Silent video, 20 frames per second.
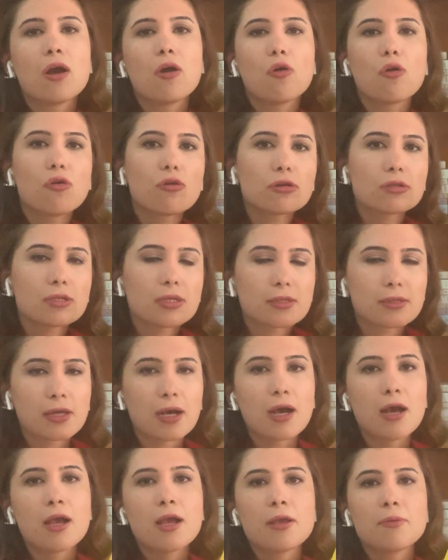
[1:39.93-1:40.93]
Orada
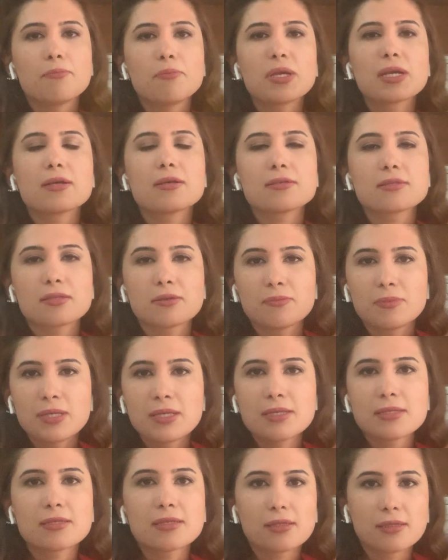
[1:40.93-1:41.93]
da bir kısım
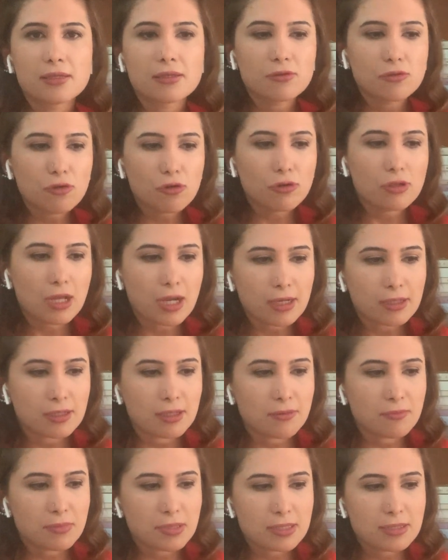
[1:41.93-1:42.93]
insana diyorlar
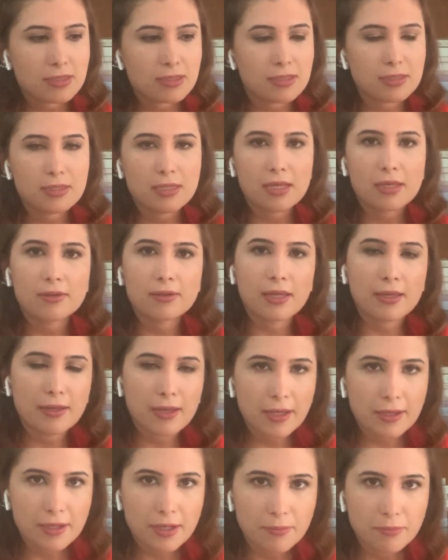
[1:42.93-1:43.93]
ki biz size
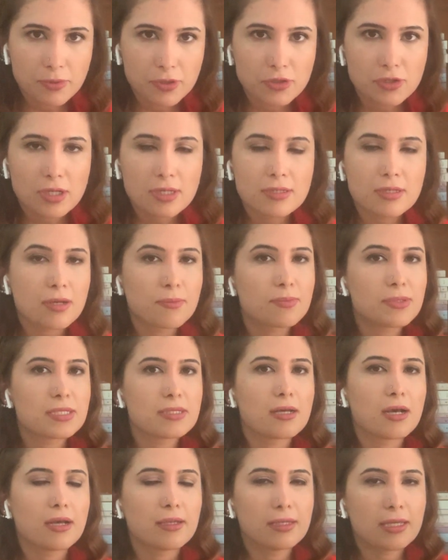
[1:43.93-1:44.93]
deney yapacağız.
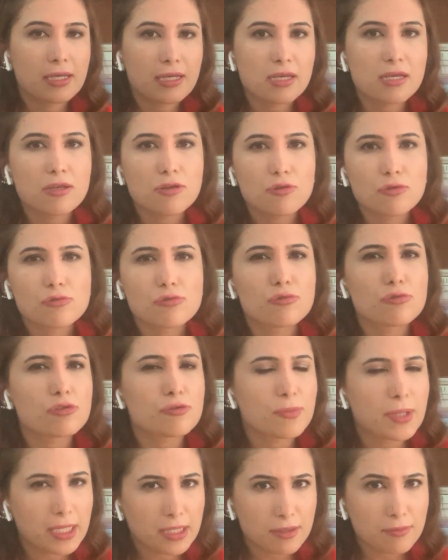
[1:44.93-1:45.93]
Hapishaneye
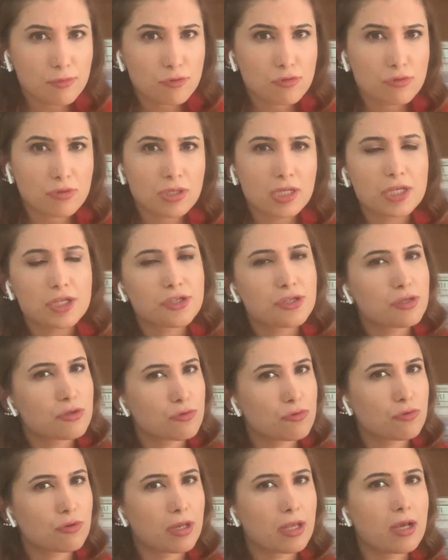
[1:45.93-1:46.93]
giriyorsunuz belli bir süre için
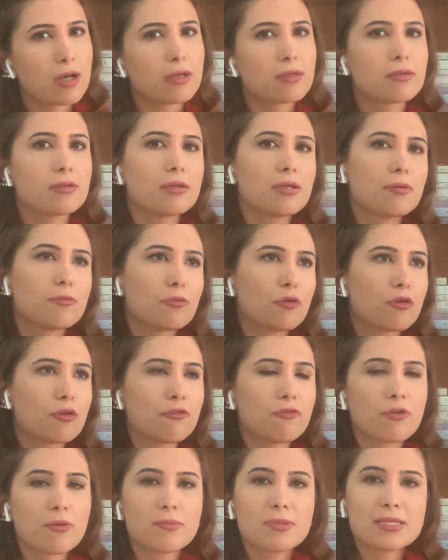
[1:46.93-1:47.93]
süreyi
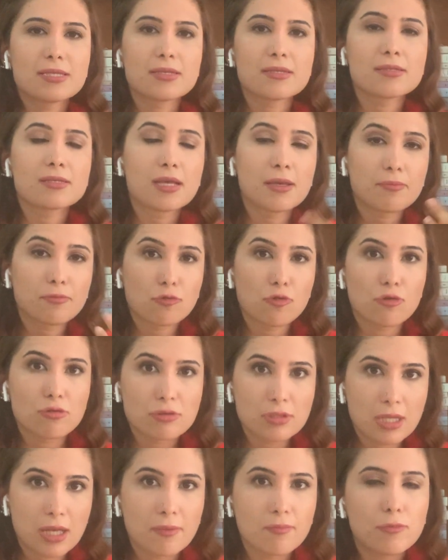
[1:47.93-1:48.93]
hatırlamıyorum ve biz sizi hep
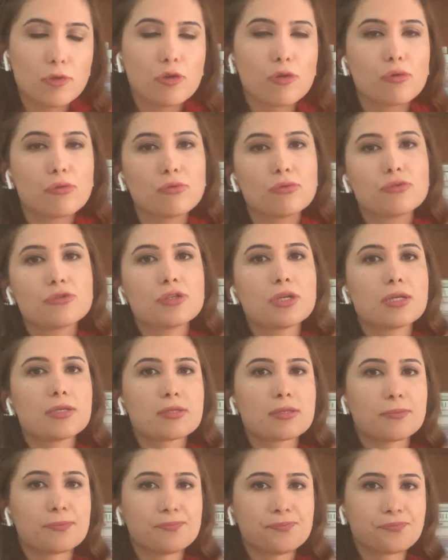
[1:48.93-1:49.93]
gözlemliyor
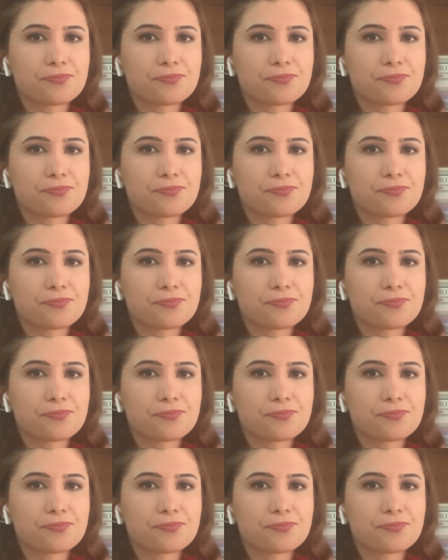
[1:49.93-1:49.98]
olacağız.